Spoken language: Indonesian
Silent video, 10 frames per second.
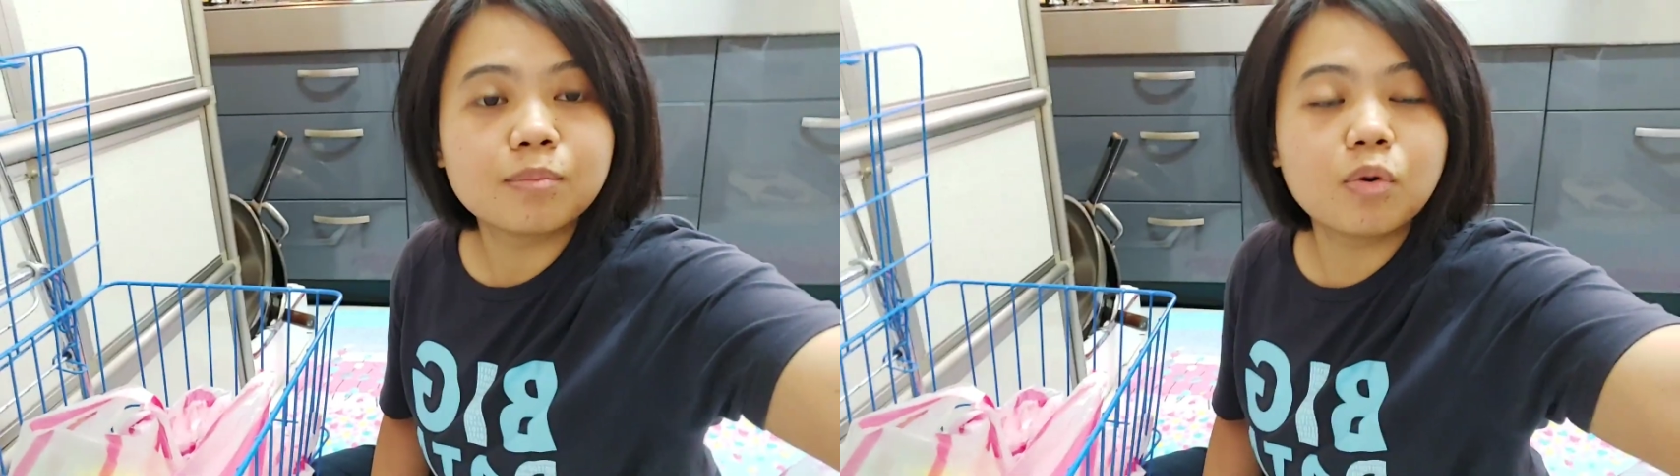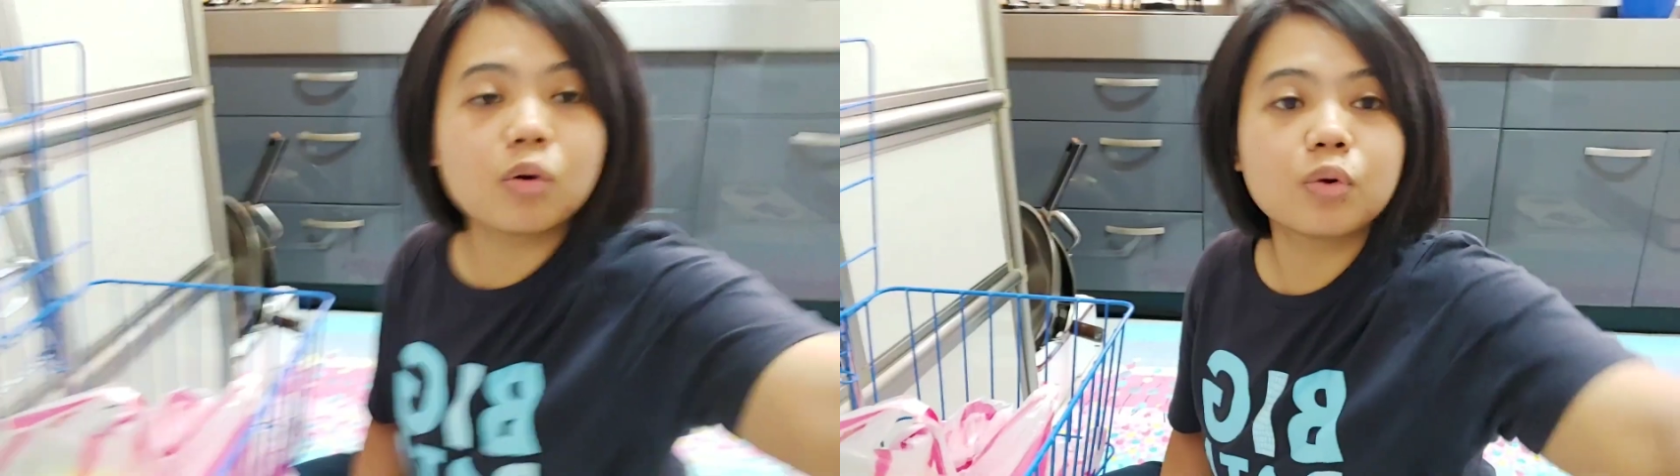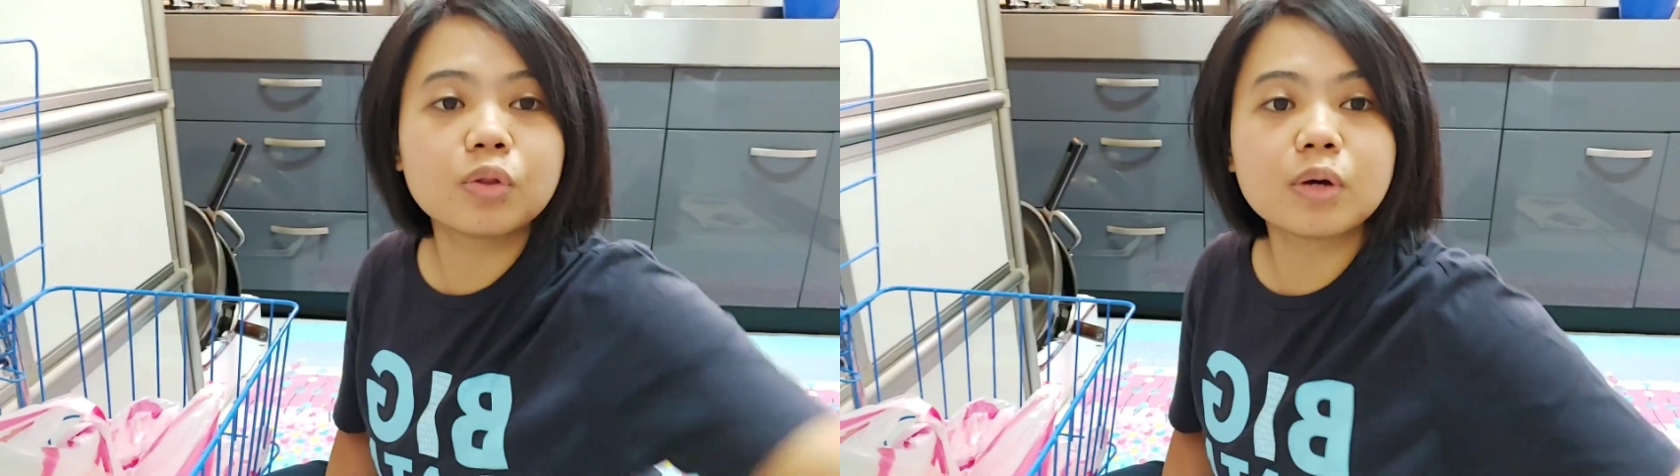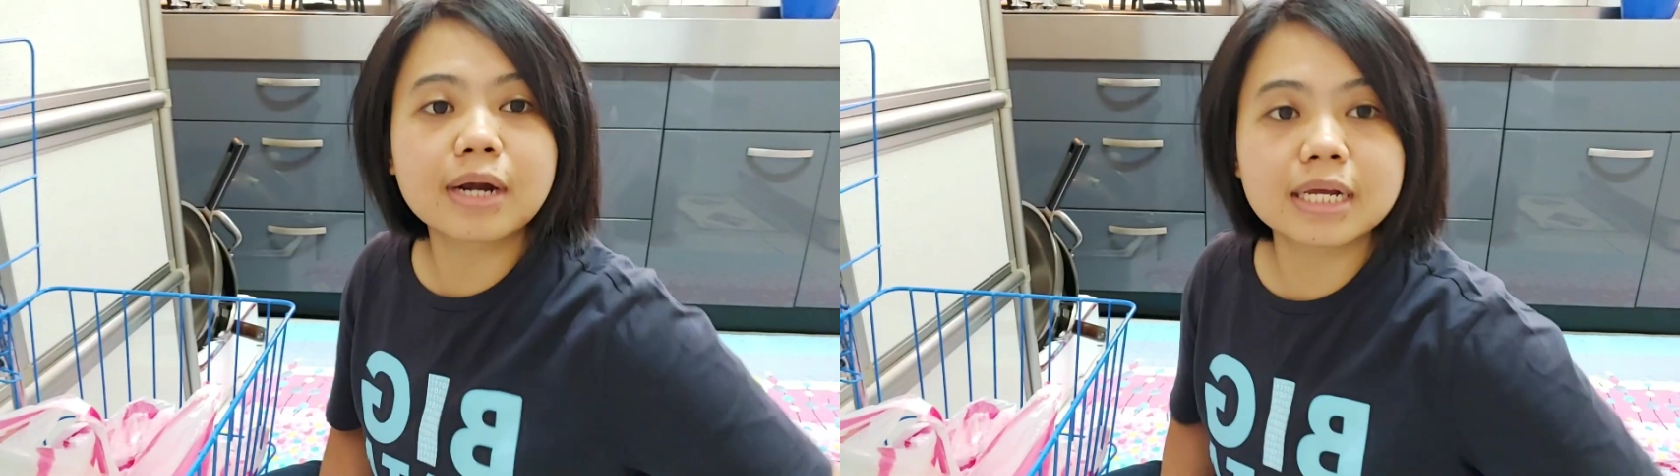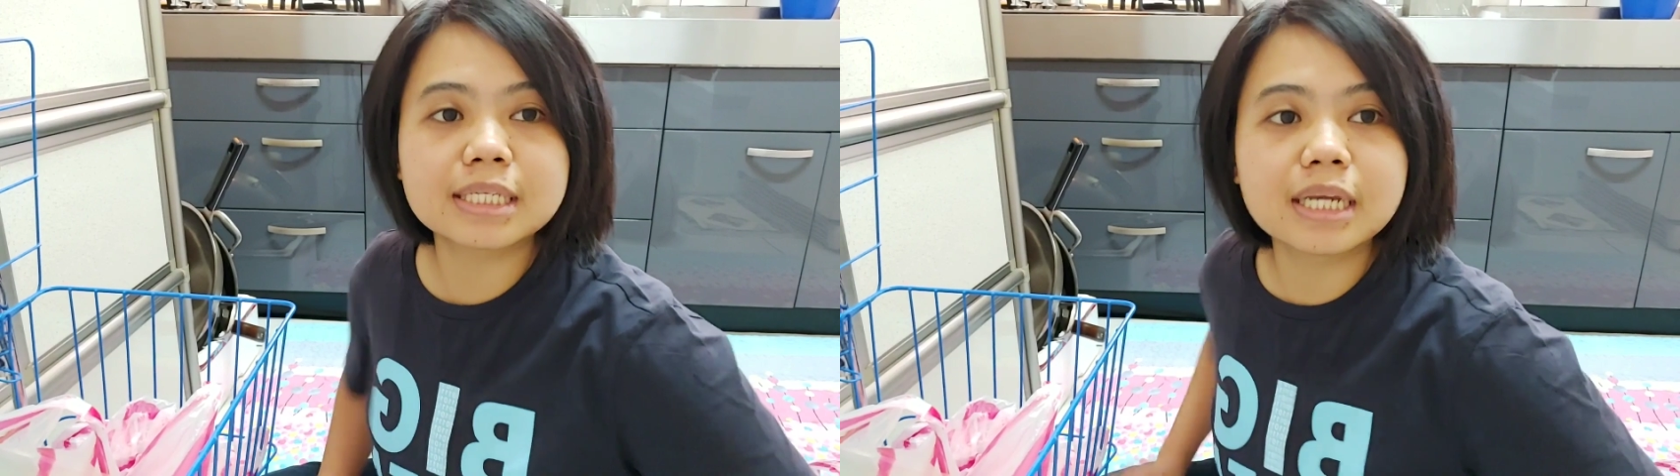bawaku itu
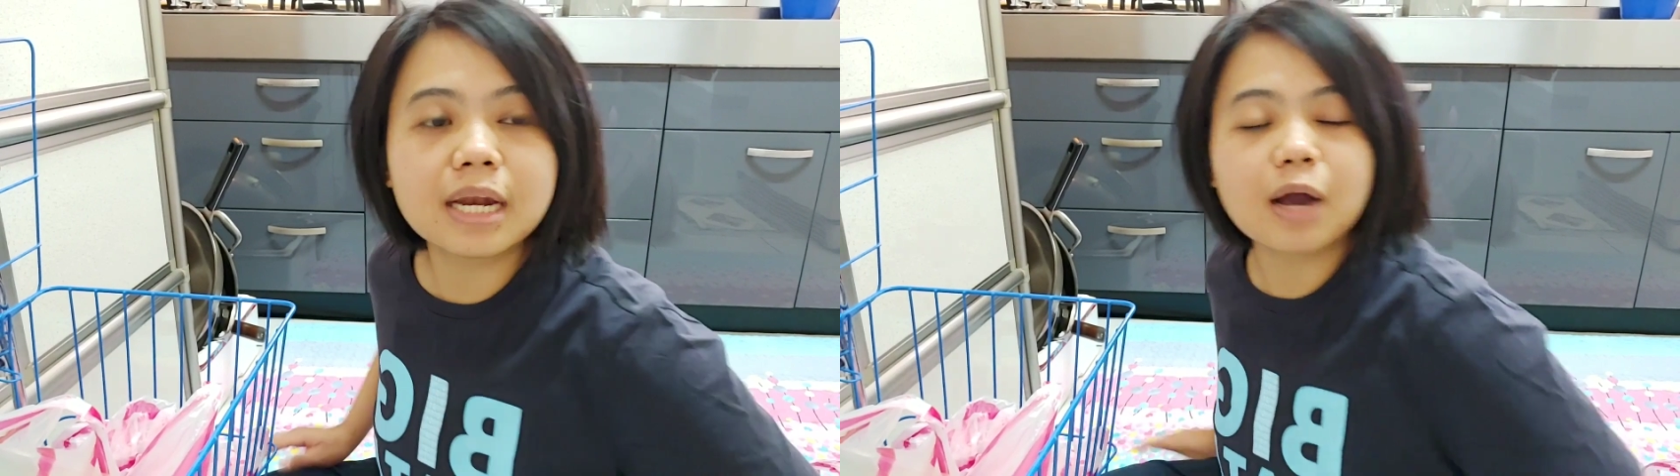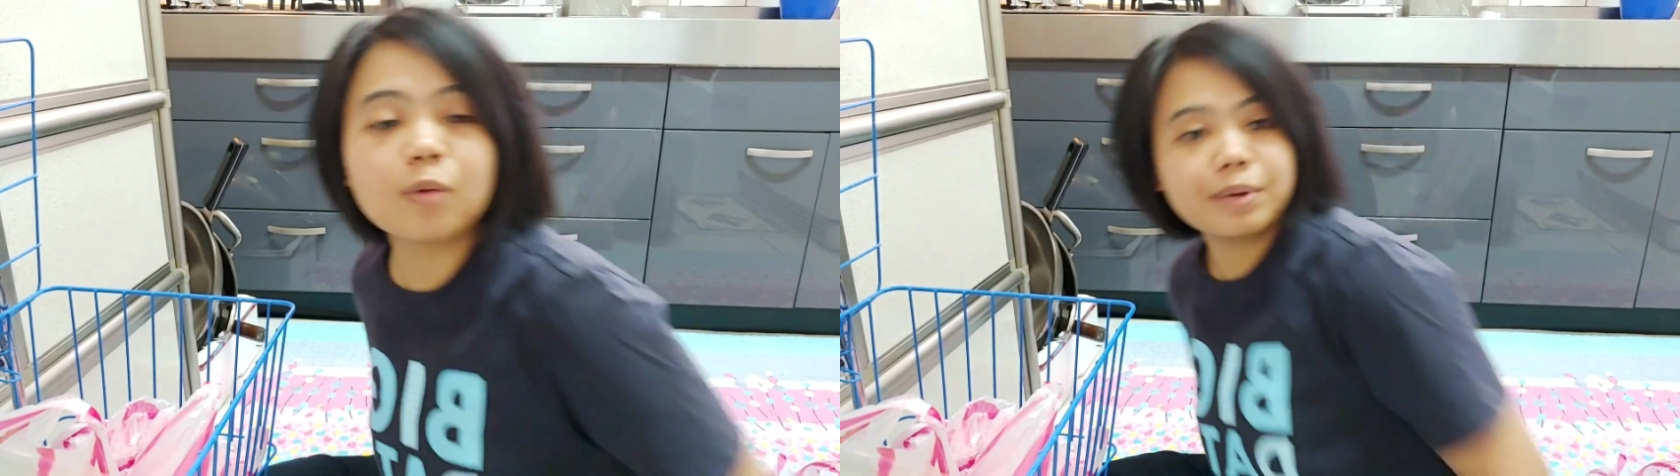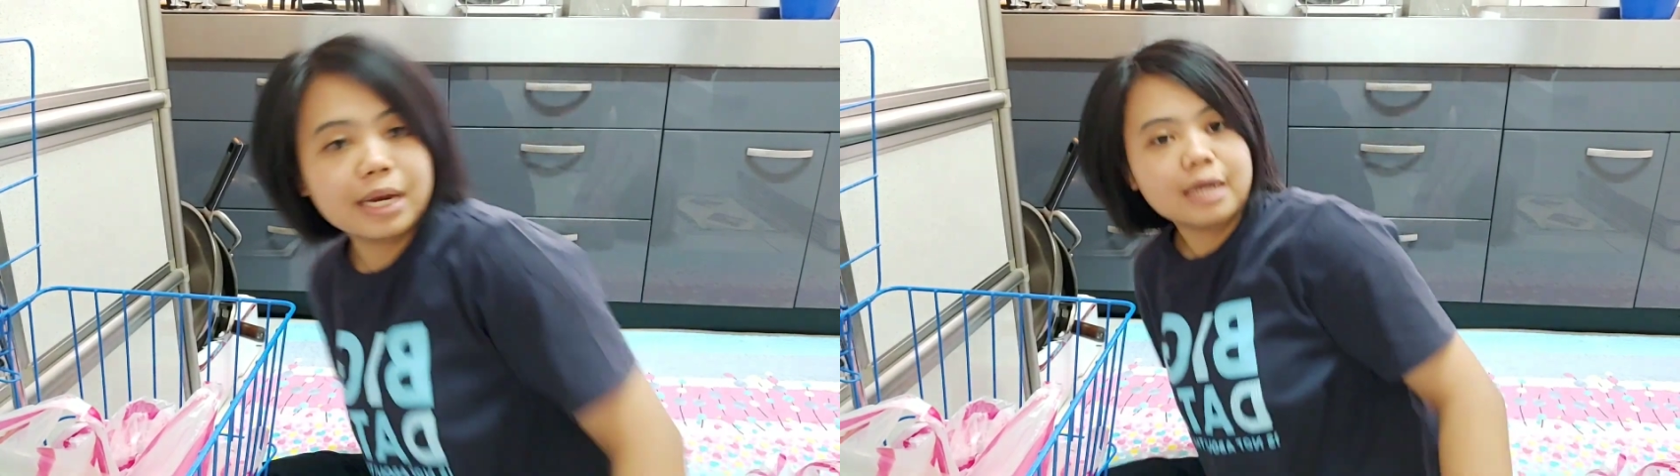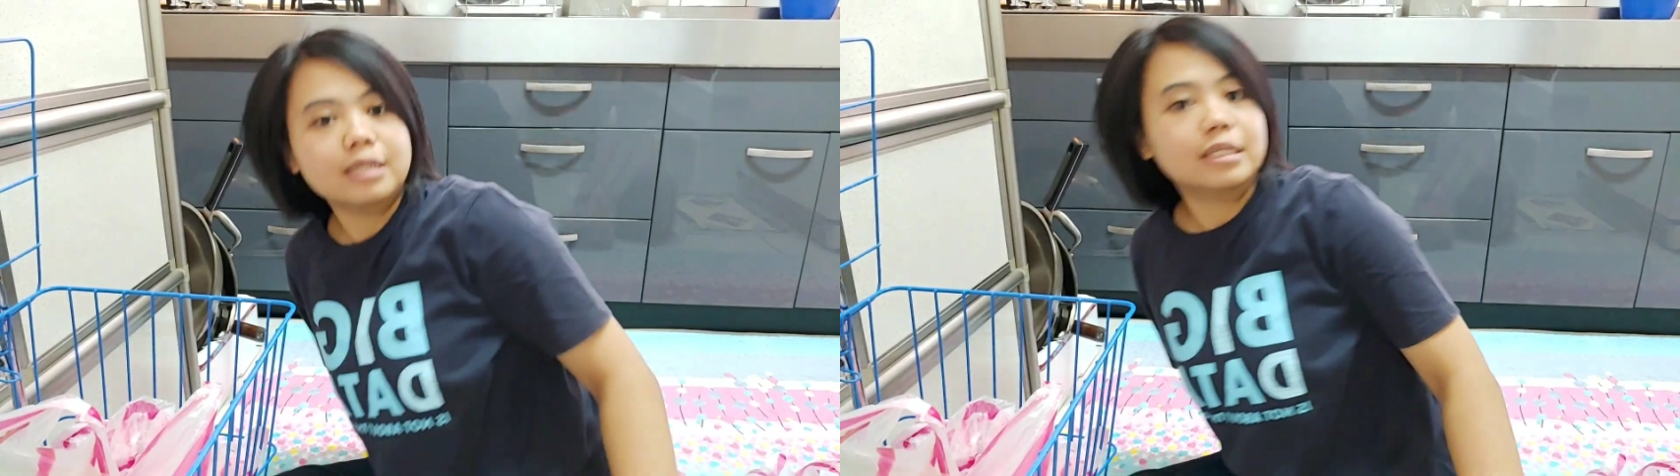kerajinan aku bilang